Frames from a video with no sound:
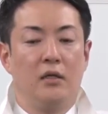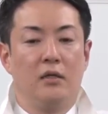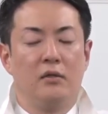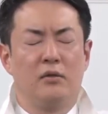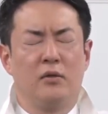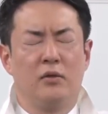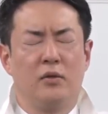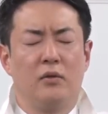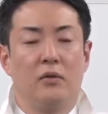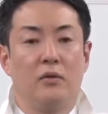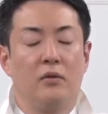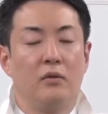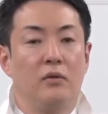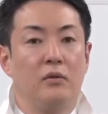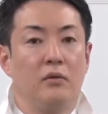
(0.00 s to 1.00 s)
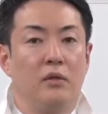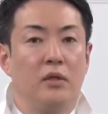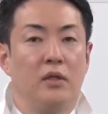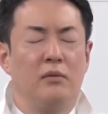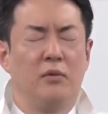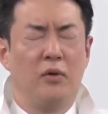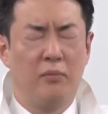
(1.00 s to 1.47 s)
その
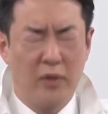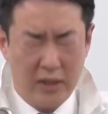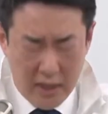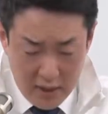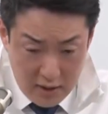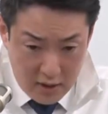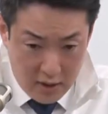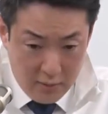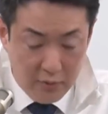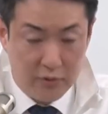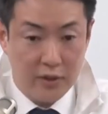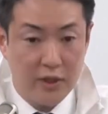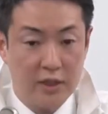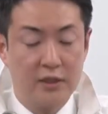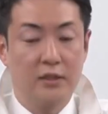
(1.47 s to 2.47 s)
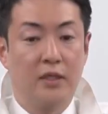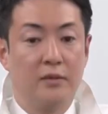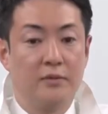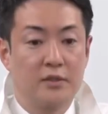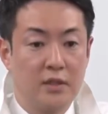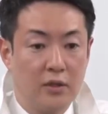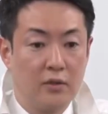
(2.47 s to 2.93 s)
これも何回も繰り返しになり
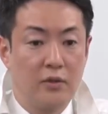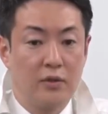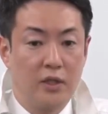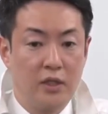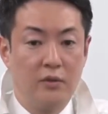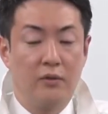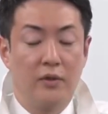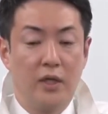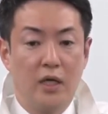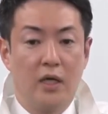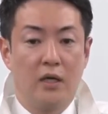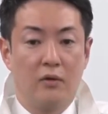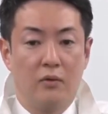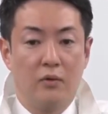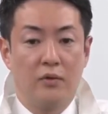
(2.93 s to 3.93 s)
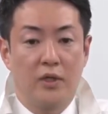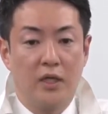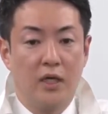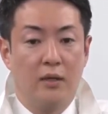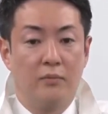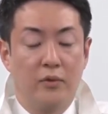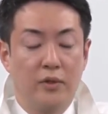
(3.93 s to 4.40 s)
ますけど費用や工期
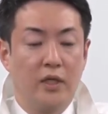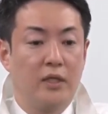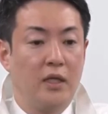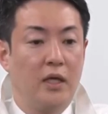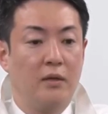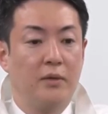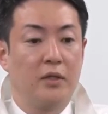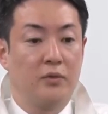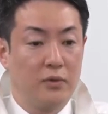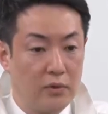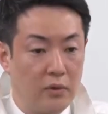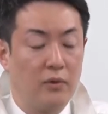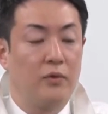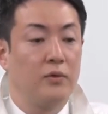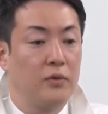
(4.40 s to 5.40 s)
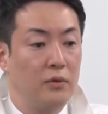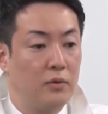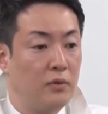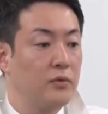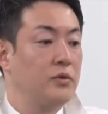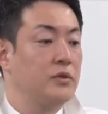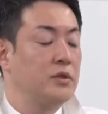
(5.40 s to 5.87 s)
や問題点あればどんどん報
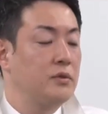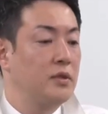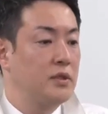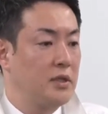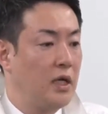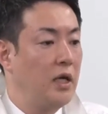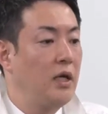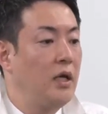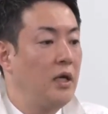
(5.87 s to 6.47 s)
道してください